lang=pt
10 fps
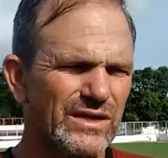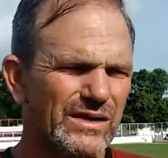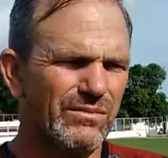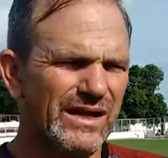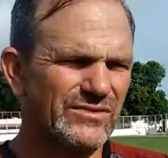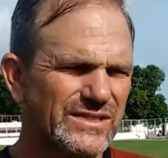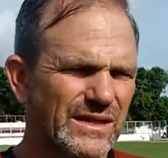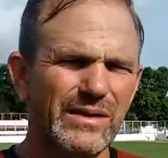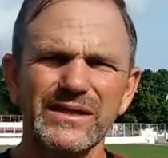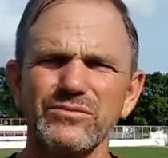do gramado, nós
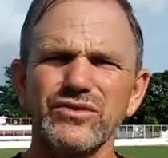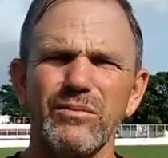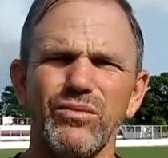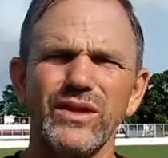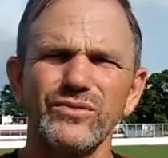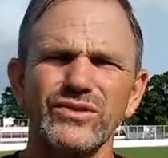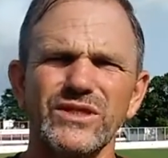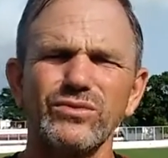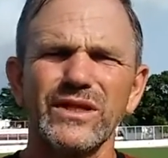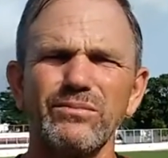trabalhamos com a bola no
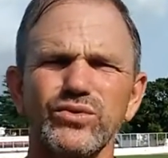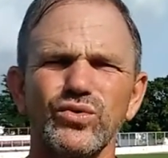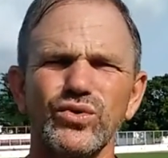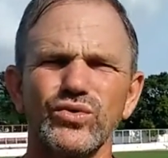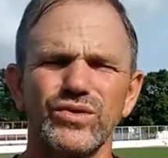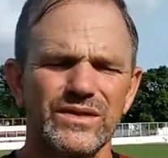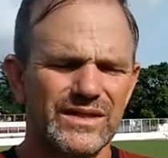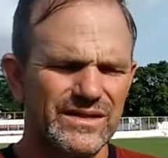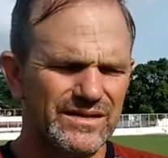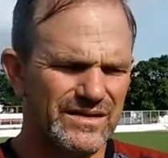chão o tempo todo,
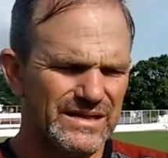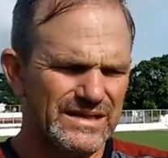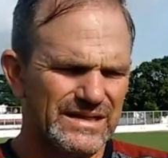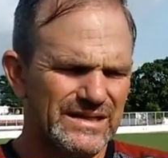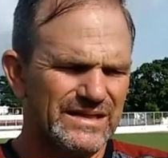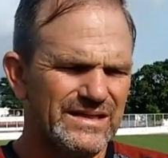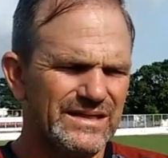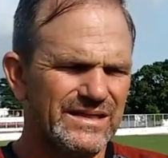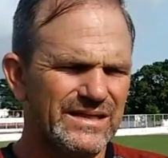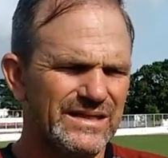né?
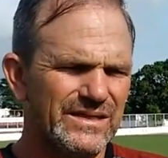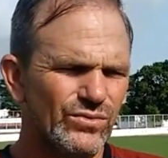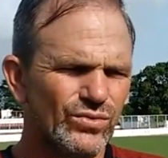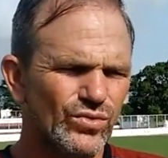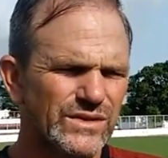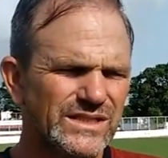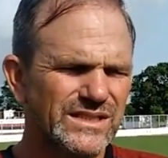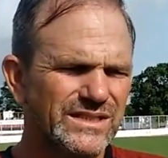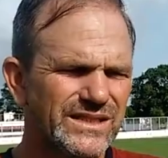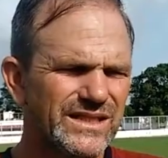E com toda
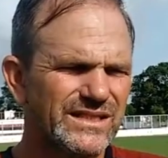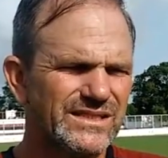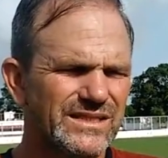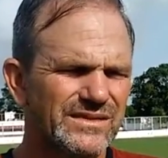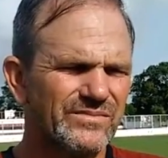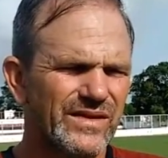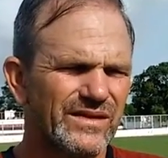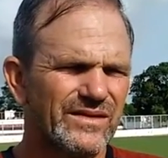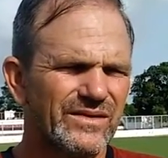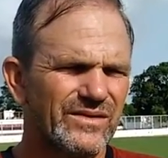certeza,
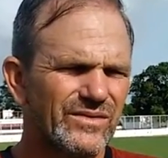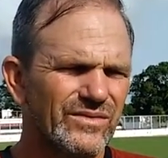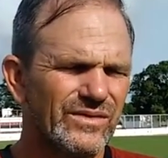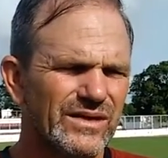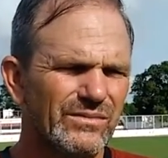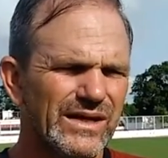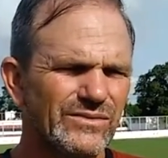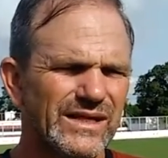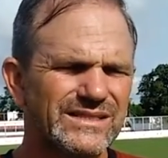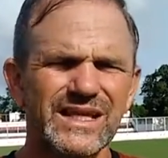
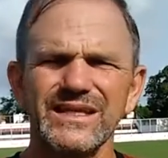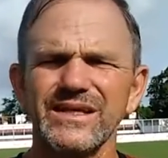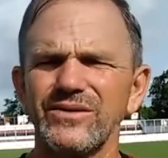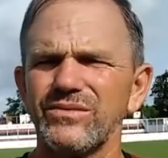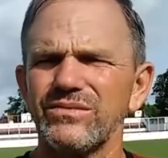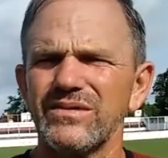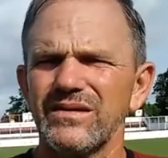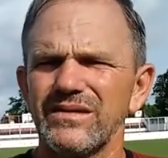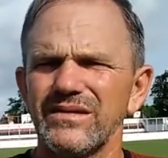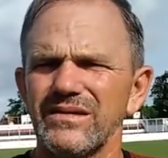gramado Castelão,
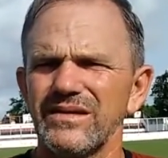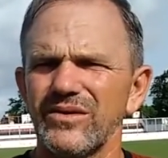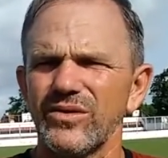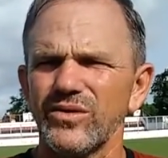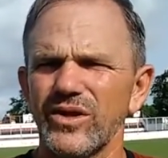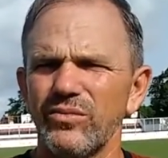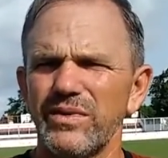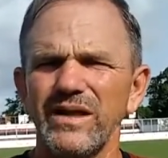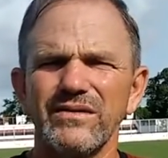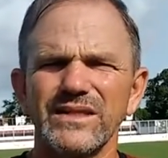que eu
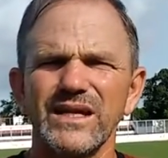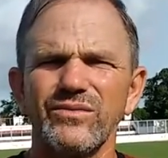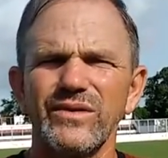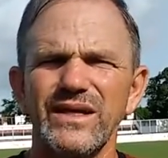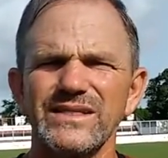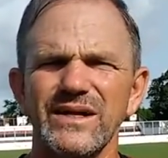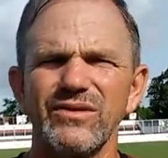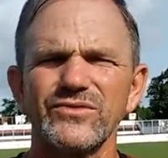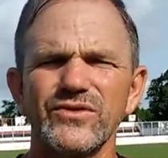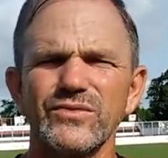brinco até com eles, é
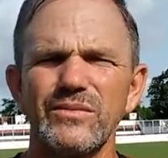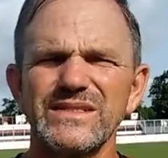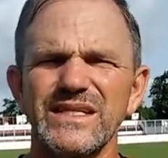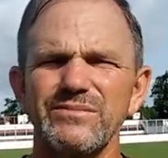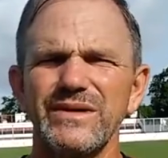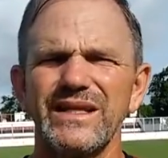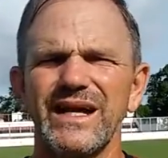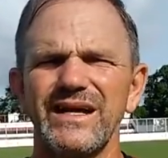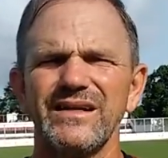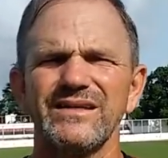igual se fosse uma mesa de
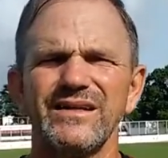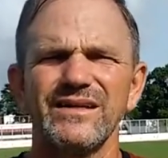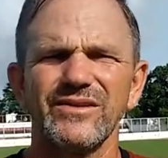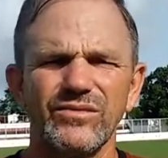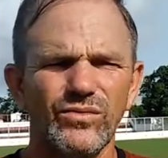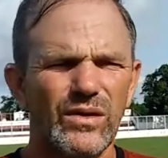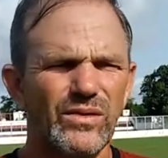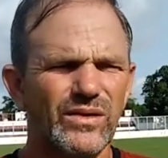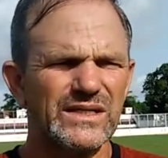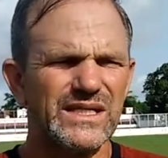bilhar, então,
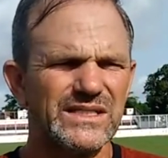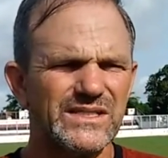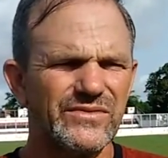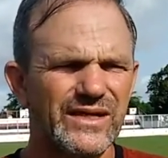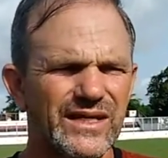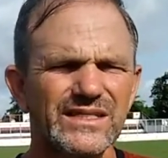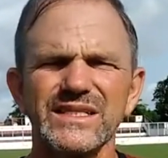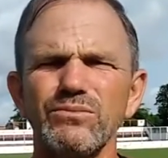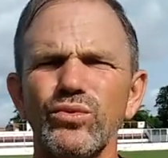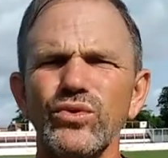eu acho que a gente vai
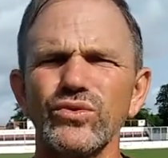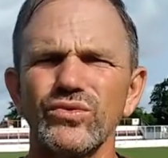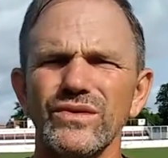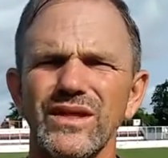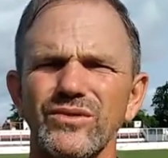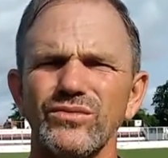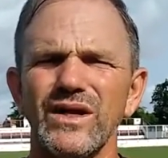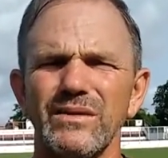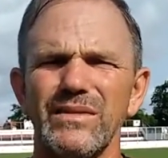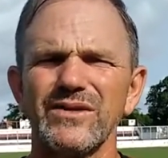crescer muito tendo um
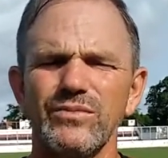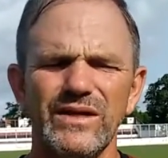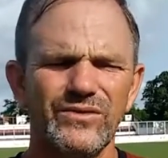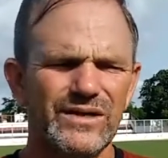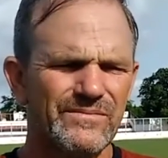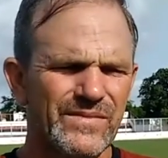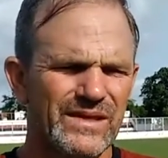gramado melhor.